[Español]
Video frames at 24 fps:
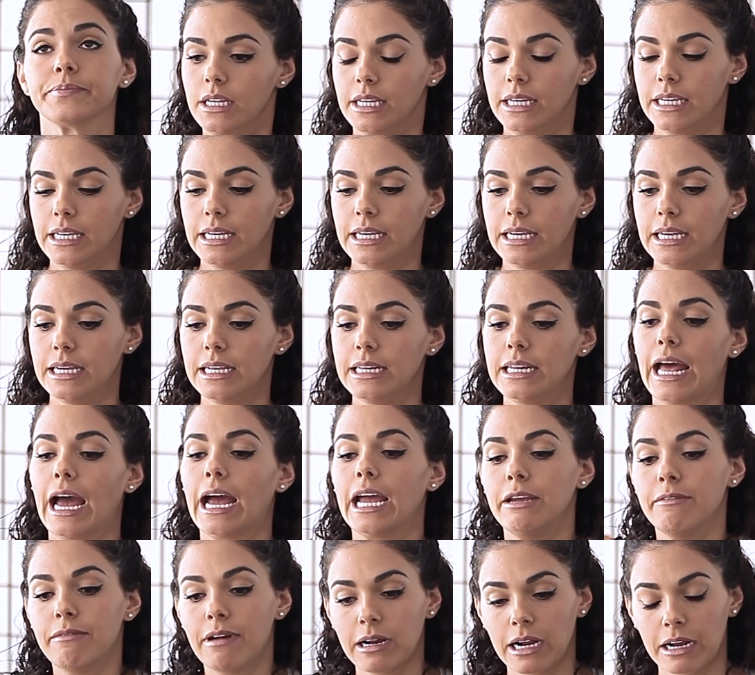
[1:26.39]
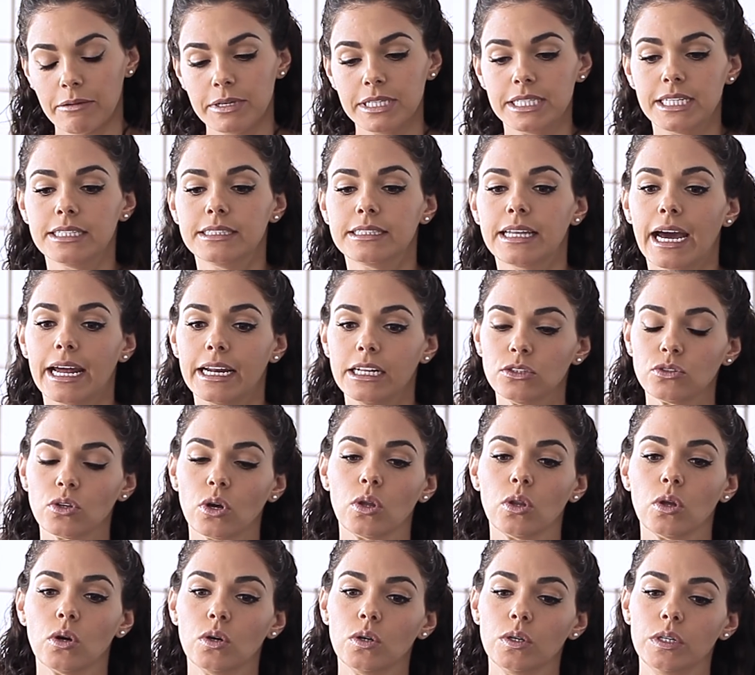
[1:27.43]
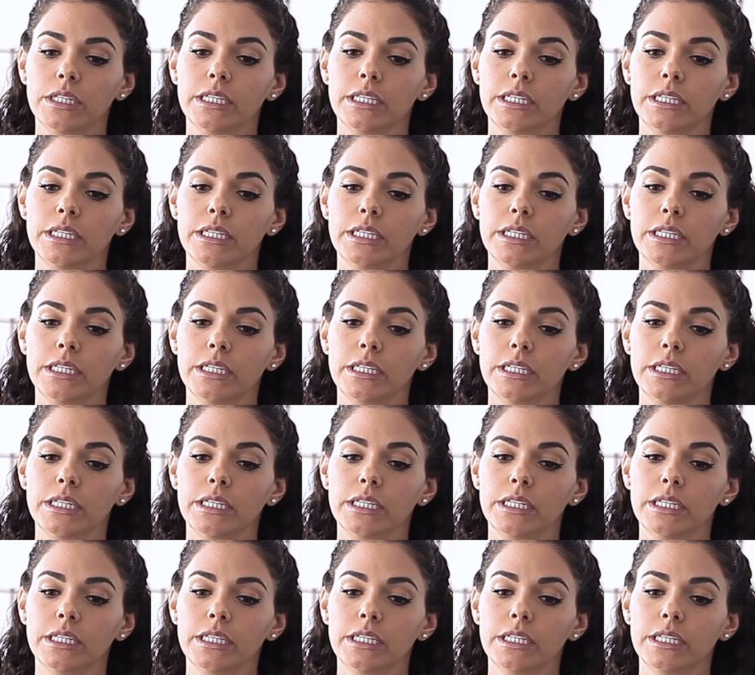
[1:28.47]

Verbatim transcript: Y la iban a visitar y todo,